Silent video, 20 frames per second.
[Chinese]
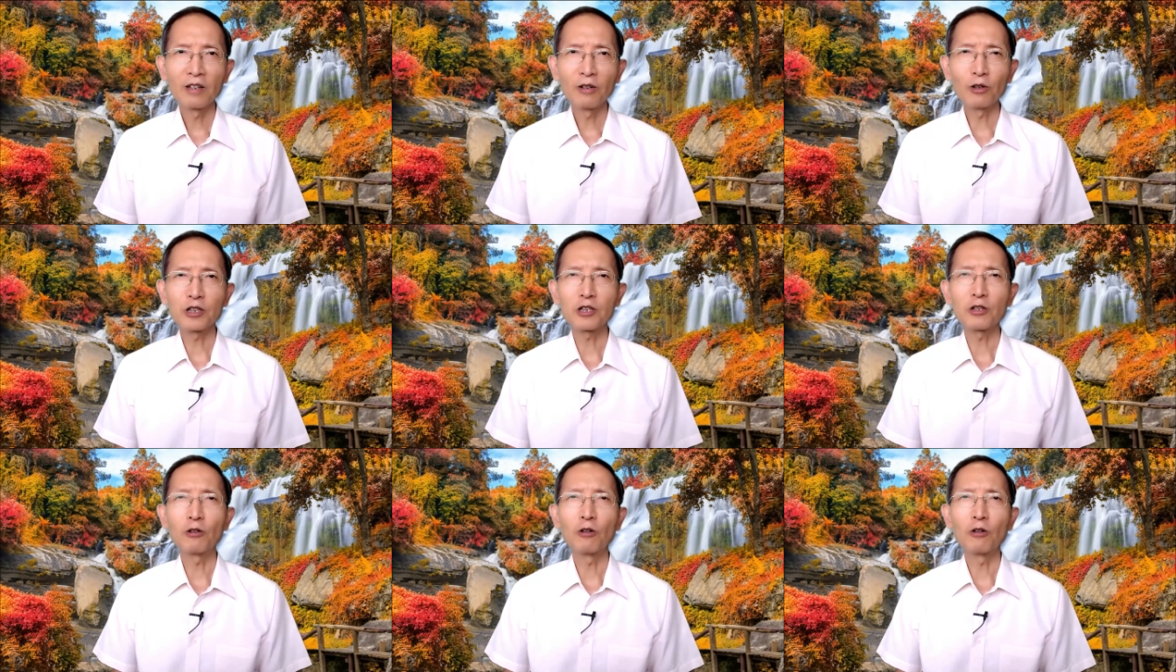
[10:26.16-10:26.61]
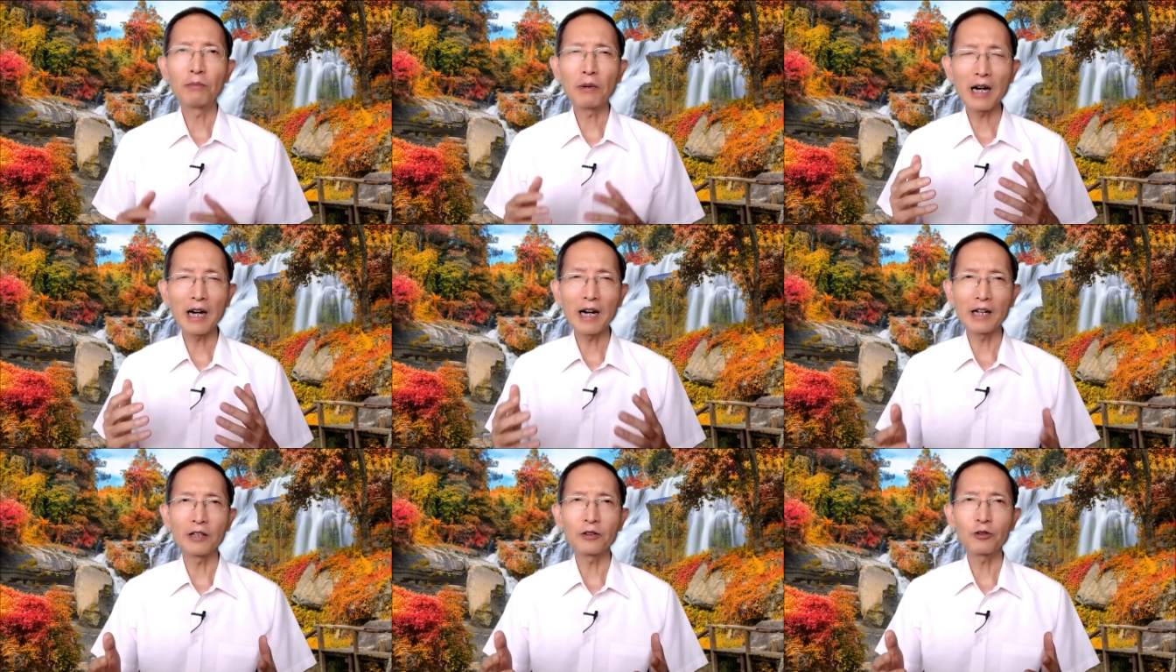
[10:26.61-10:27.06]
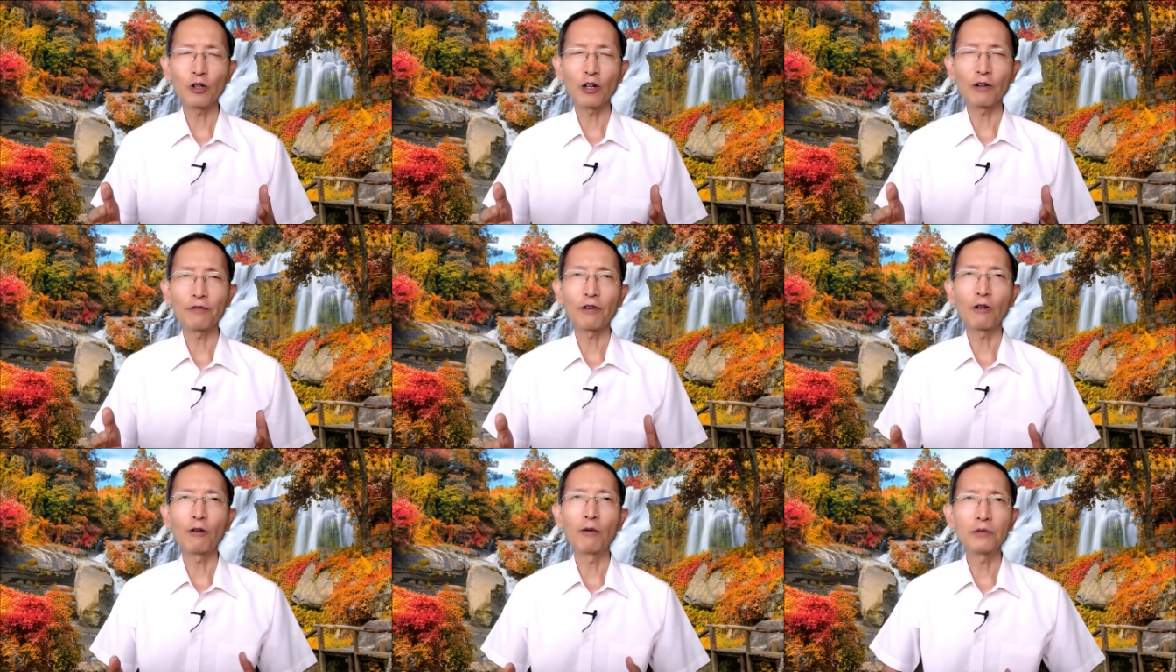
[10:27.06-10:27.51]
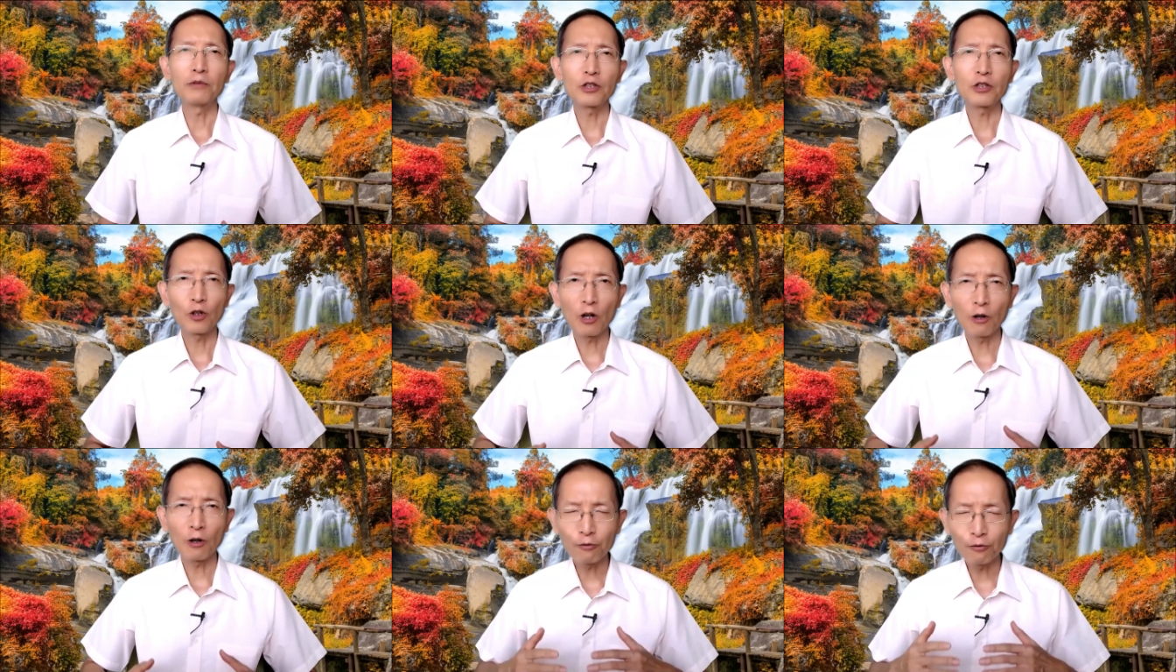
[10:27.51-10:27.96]
若是我们还缺乏，我们
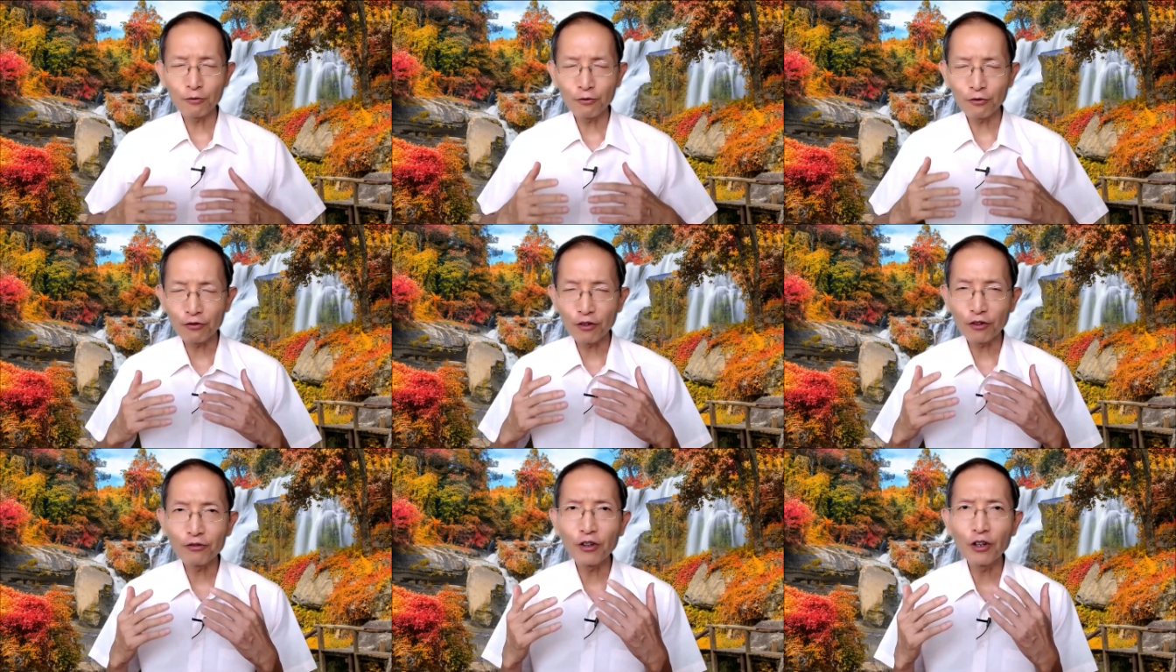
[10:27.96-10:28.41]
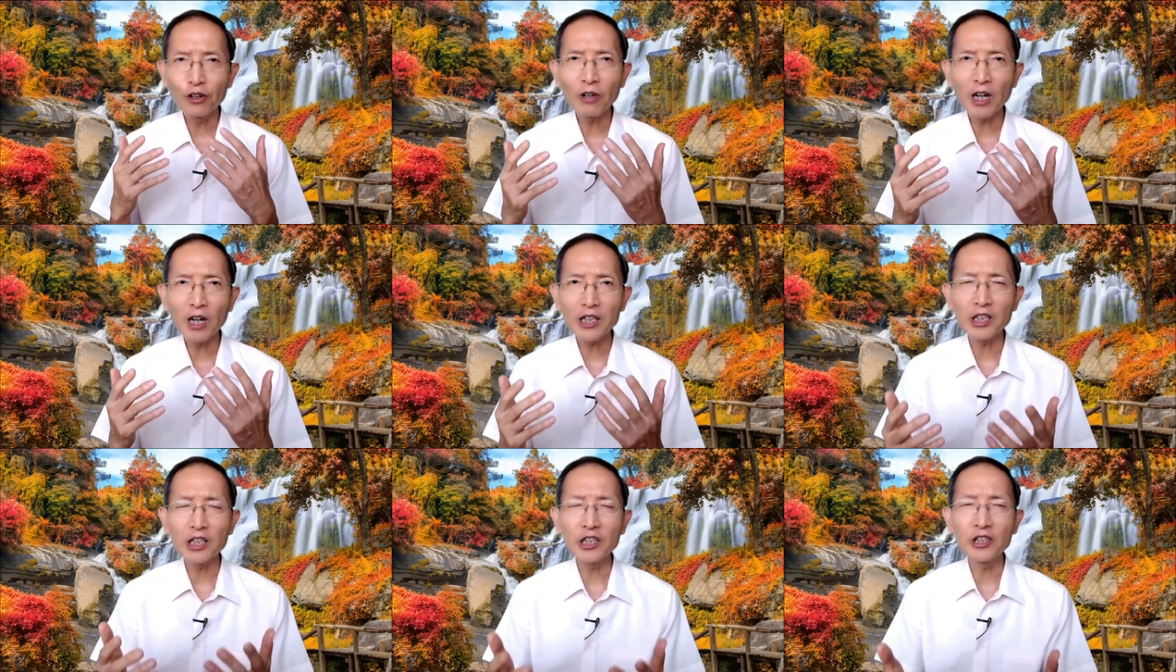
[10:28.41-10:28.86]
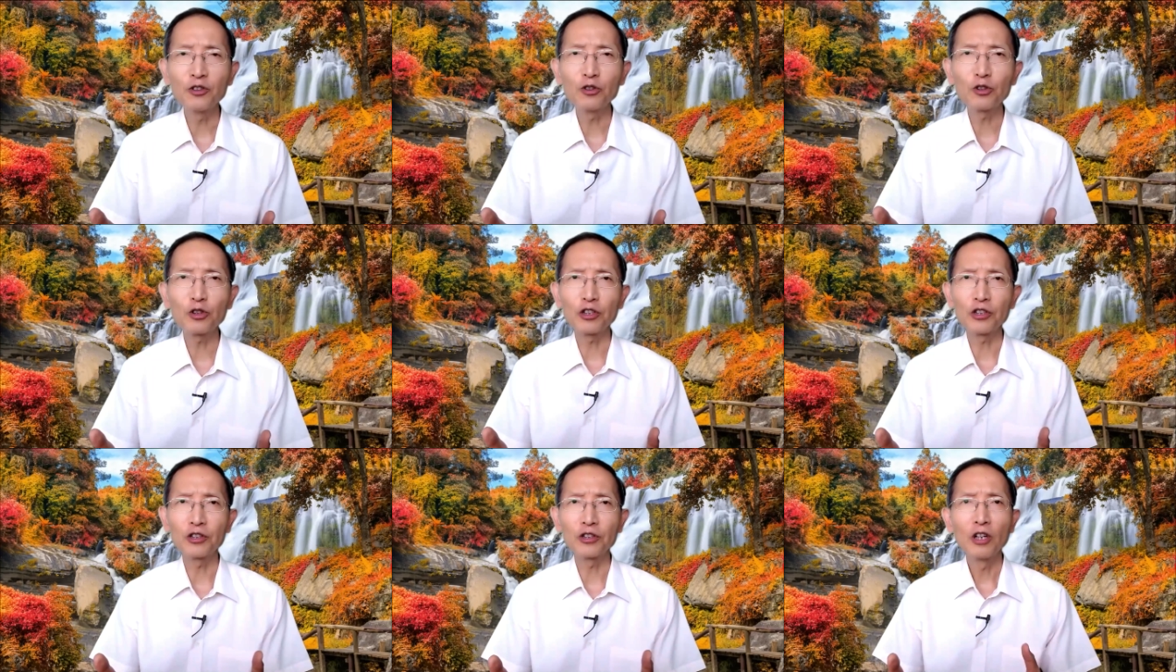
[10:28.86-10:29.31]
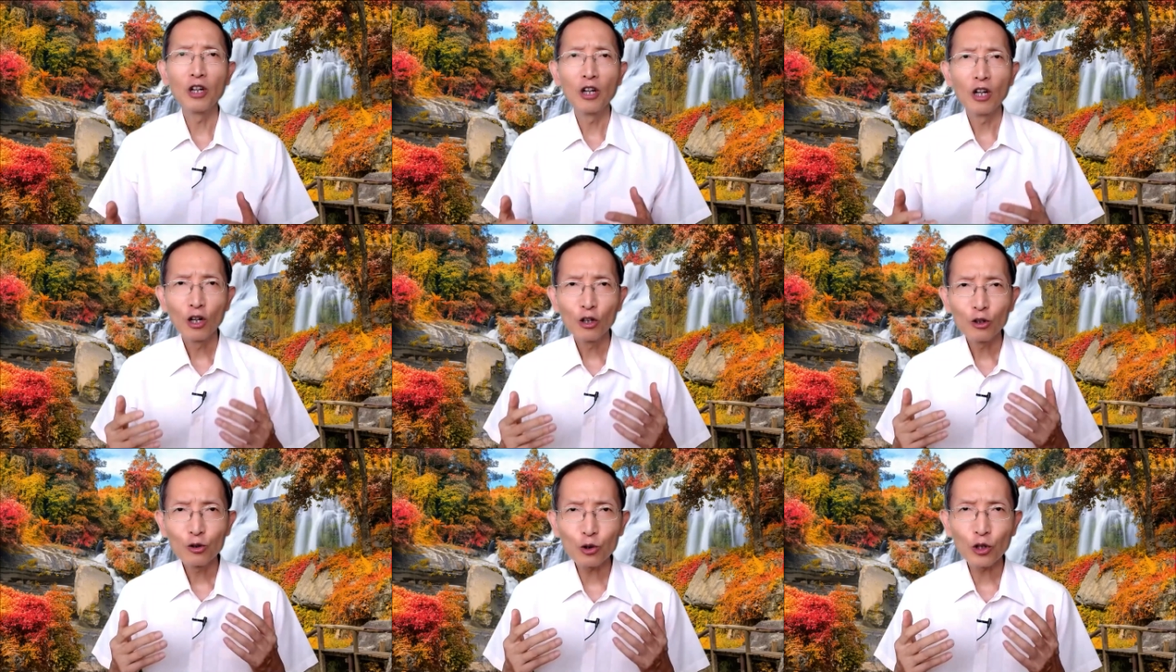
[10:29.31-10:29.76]
需要分外的殷勤
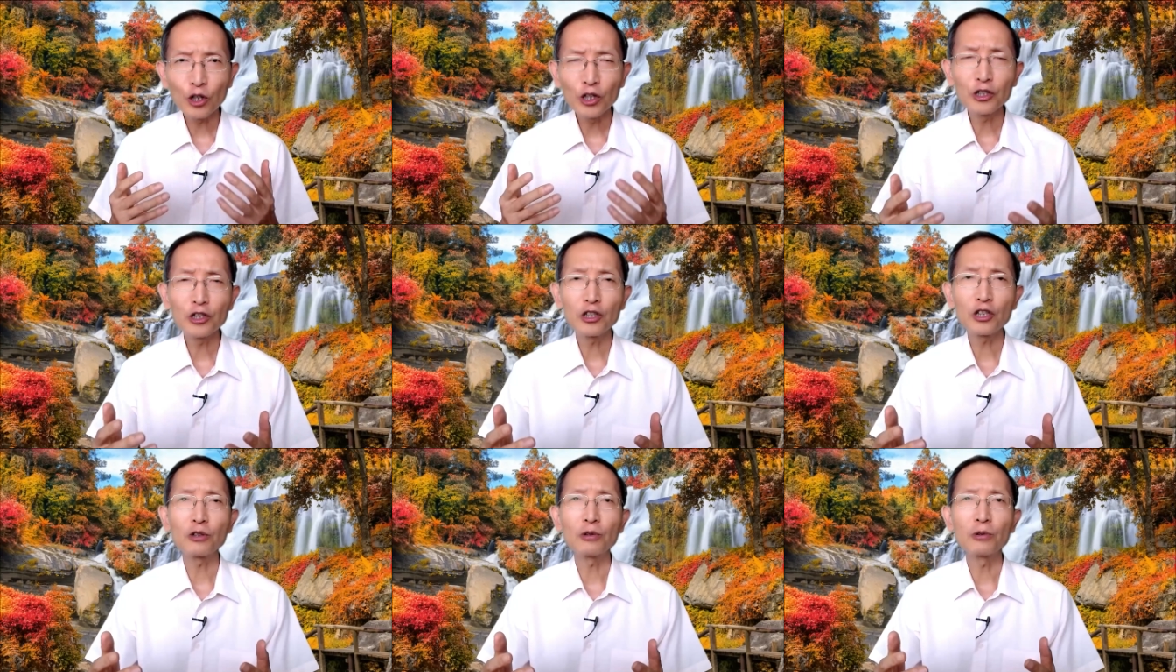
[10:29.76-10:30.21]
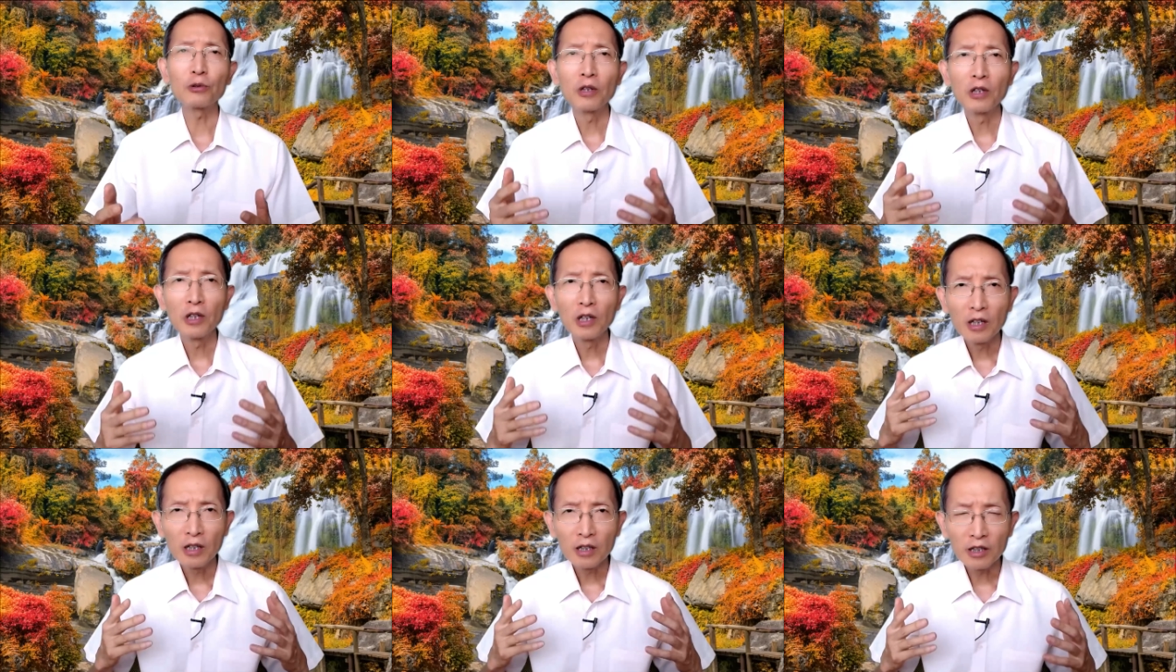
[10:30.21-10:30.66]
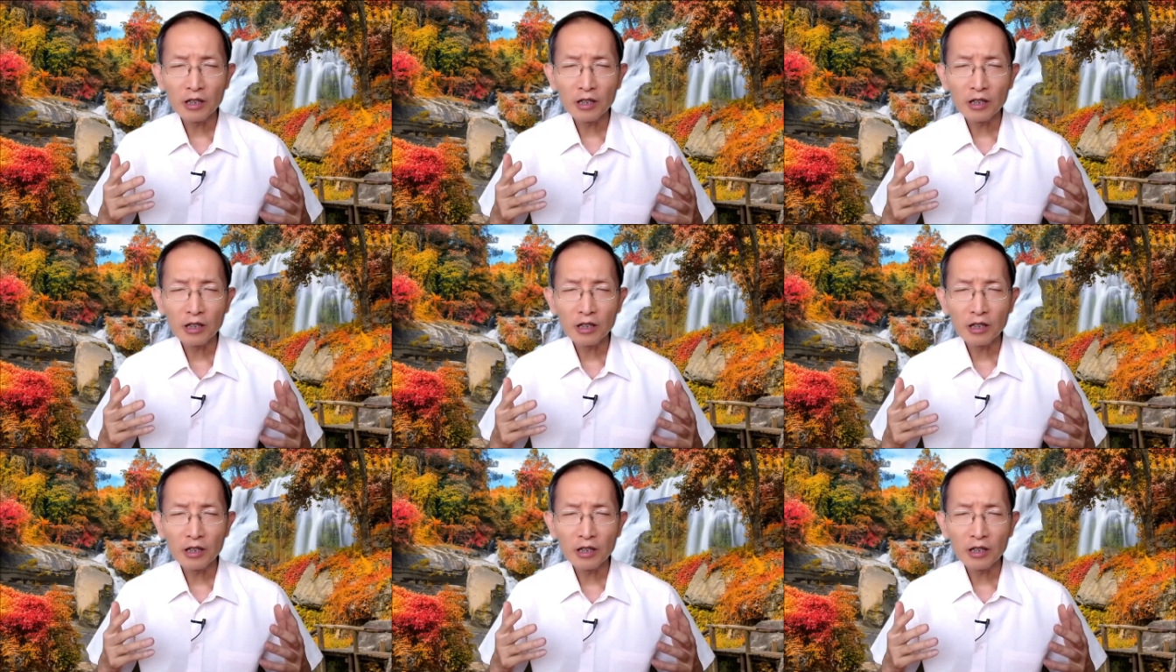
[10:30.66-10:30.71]
追求，